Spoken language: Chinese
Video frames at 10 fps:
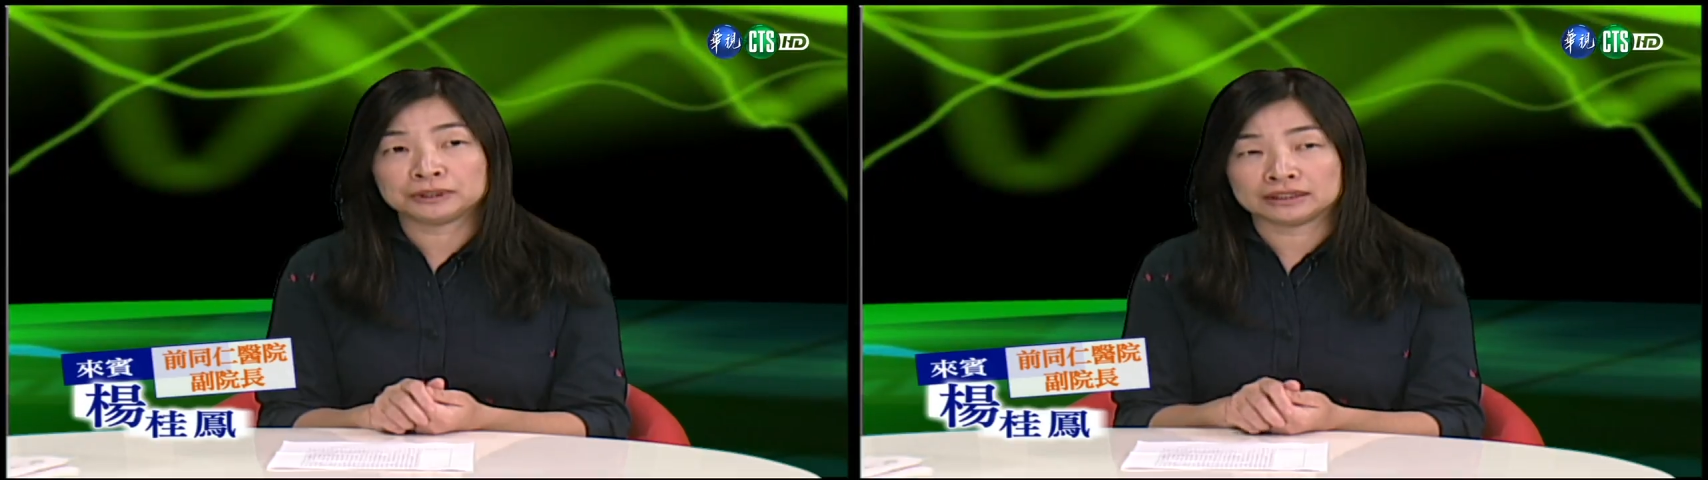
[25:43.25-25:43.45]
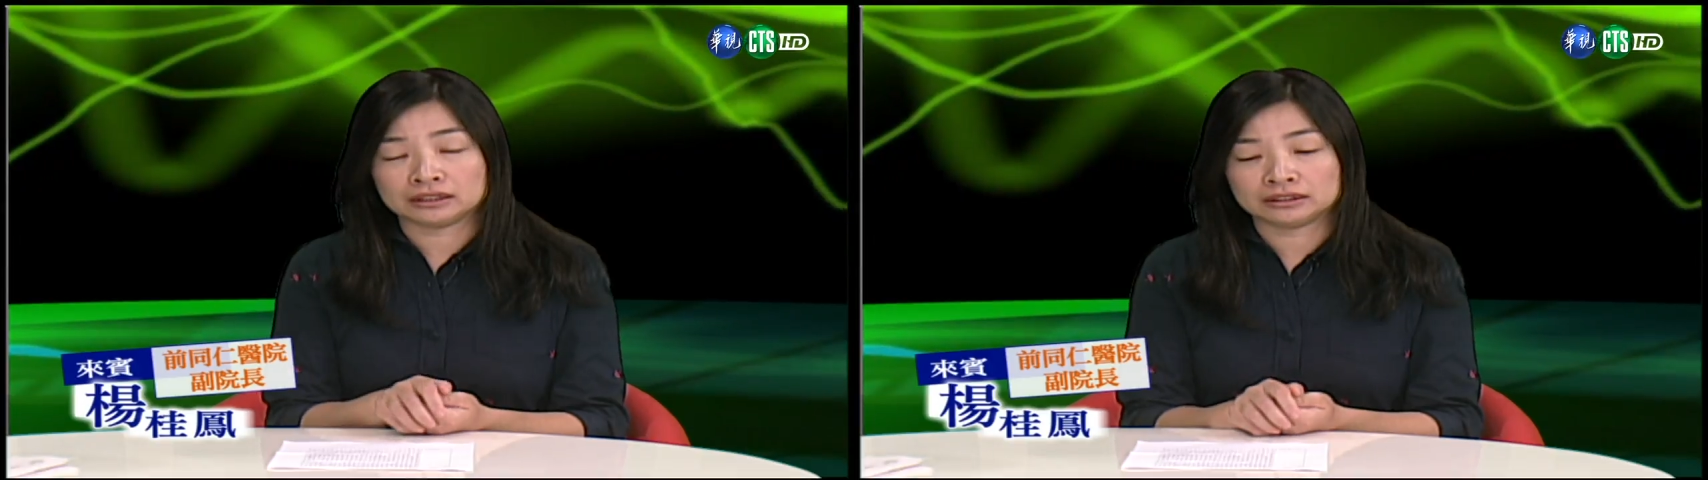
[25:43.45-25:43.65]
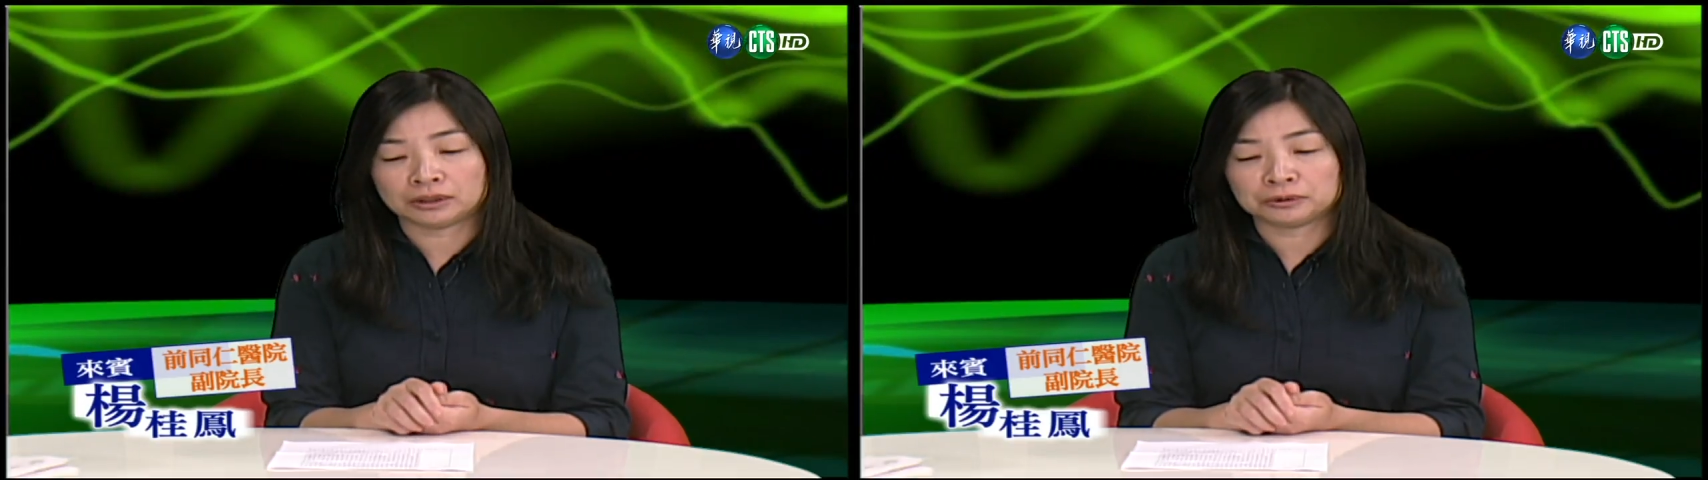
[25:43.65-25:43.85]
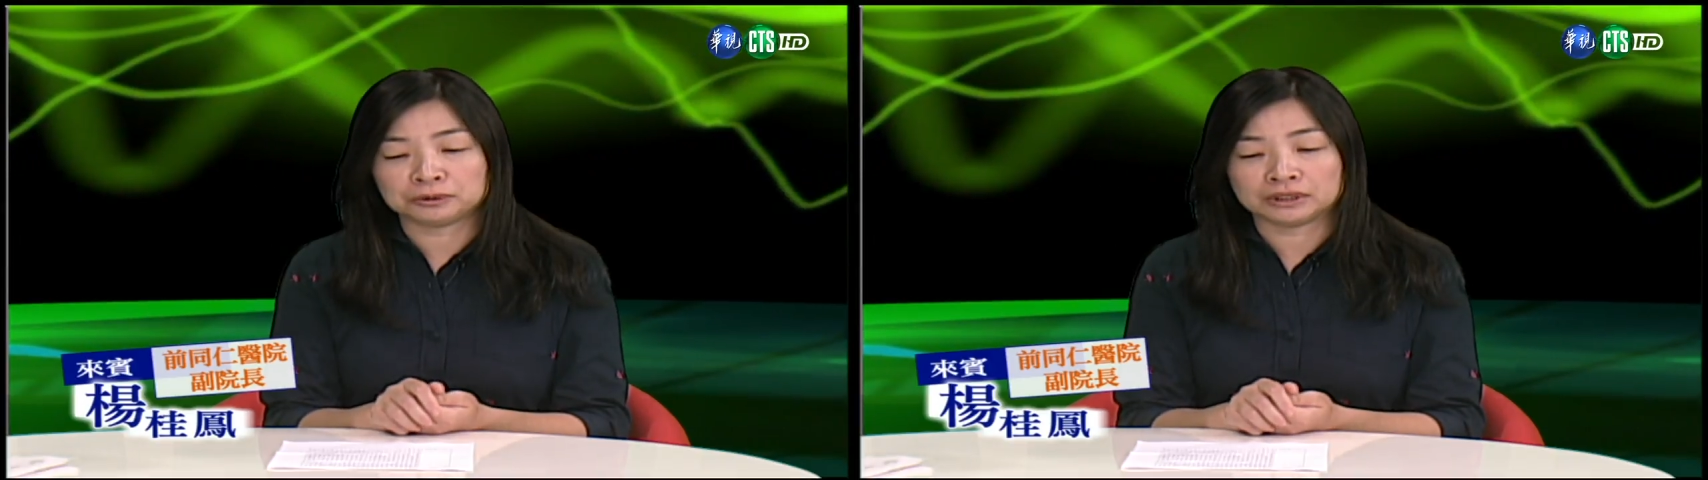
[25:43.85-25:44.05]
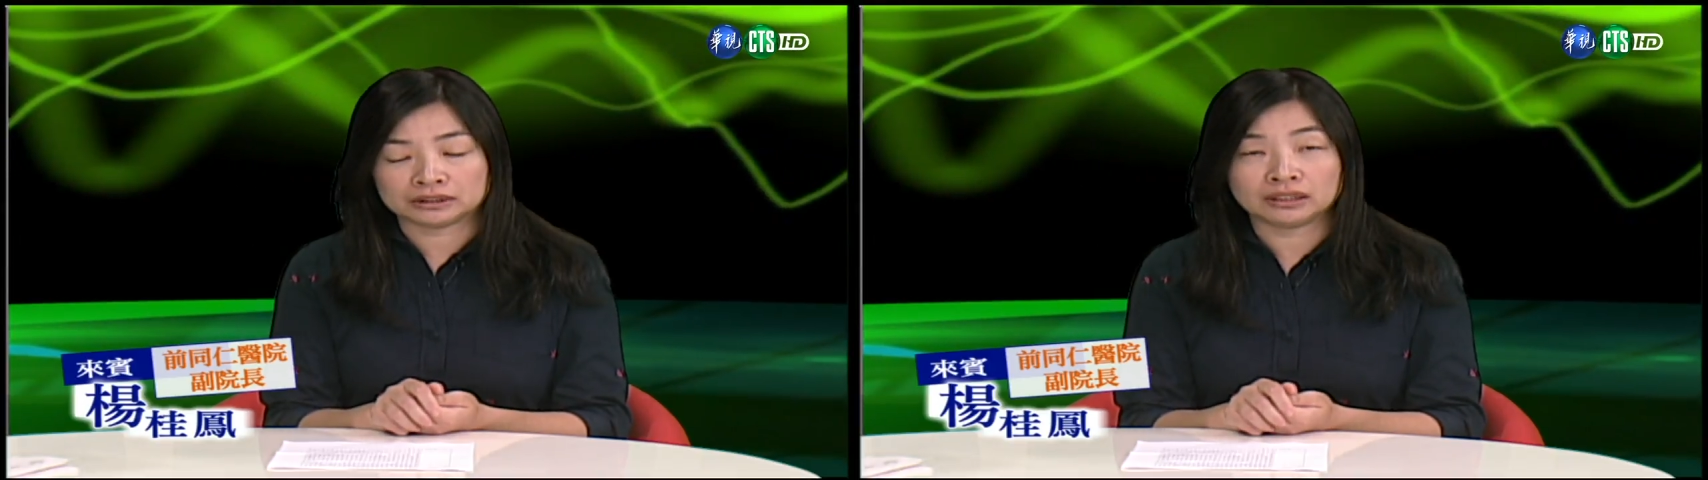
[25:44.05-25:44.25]
养成教育
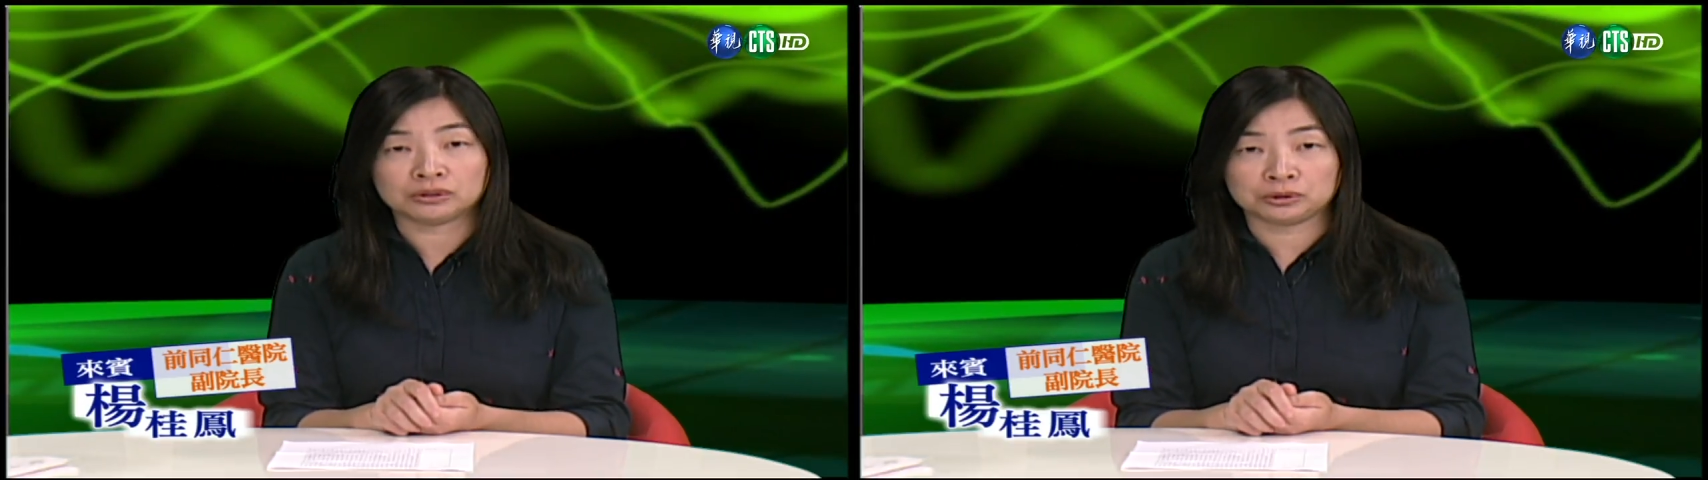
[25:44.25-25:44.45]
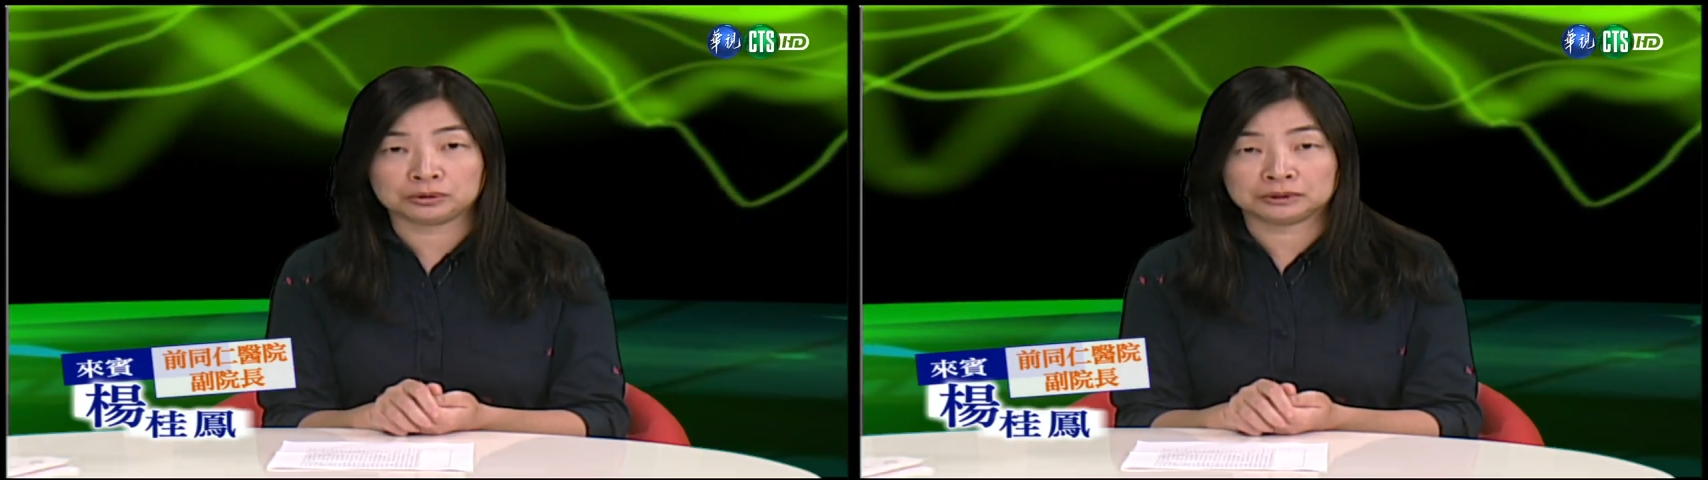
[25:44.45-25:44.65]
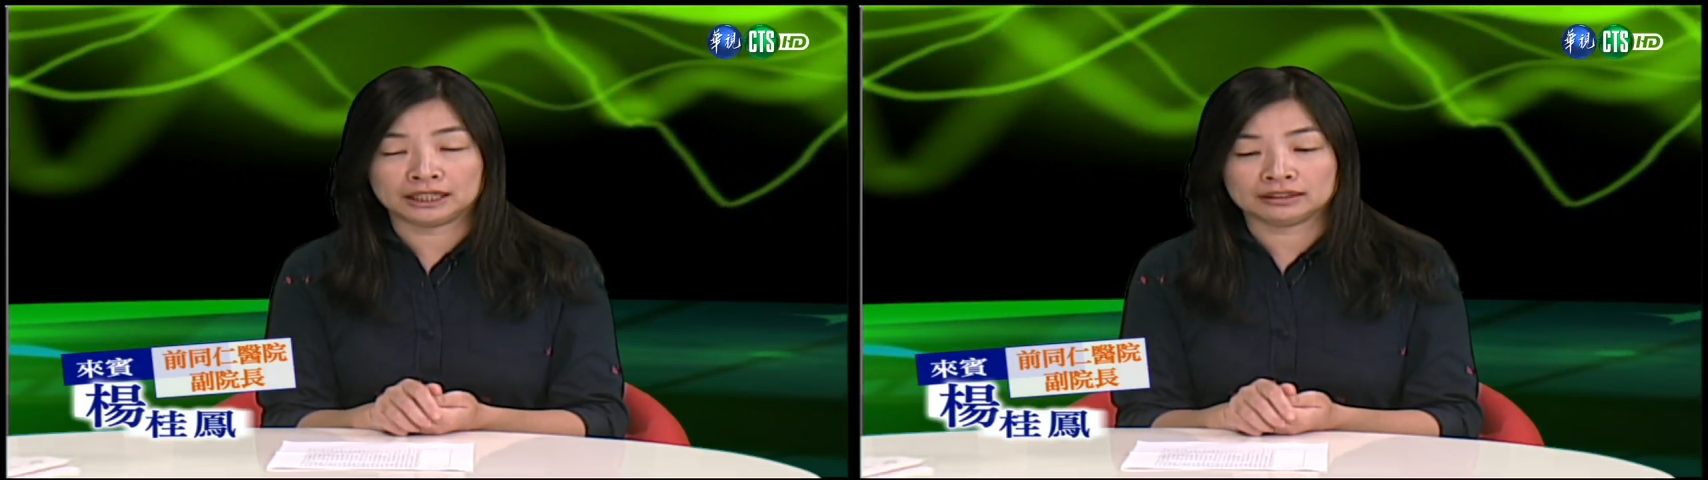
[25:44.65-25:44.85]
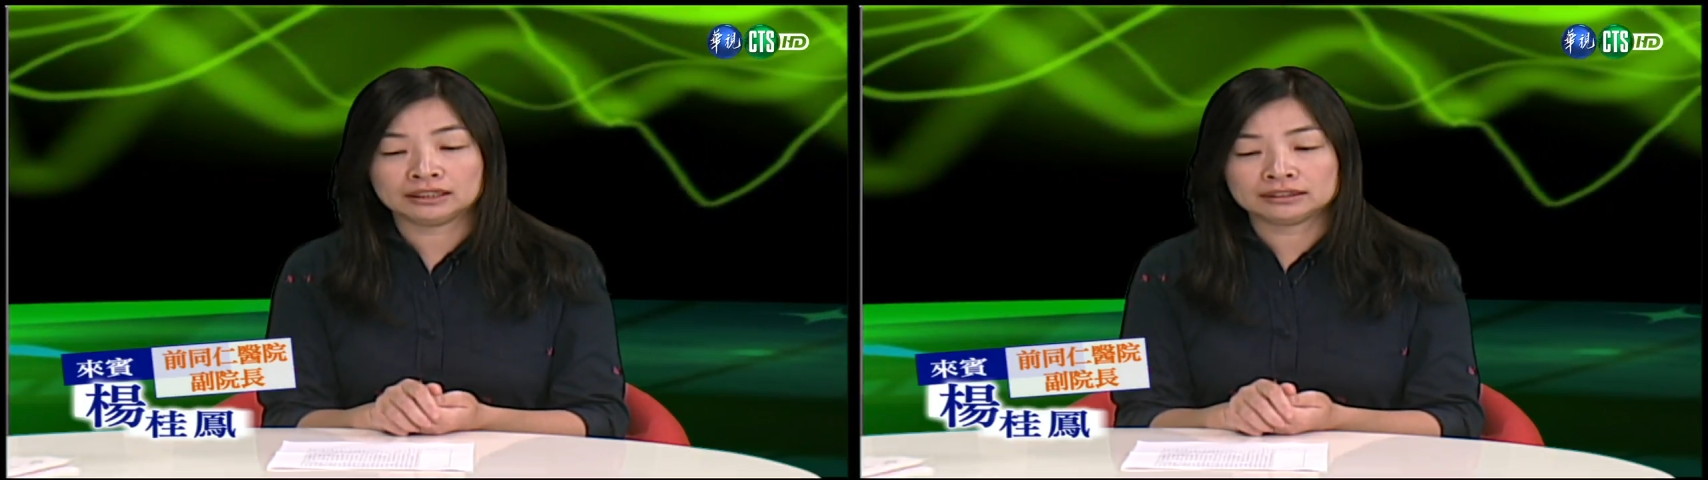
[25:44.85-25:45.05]
也是很重要。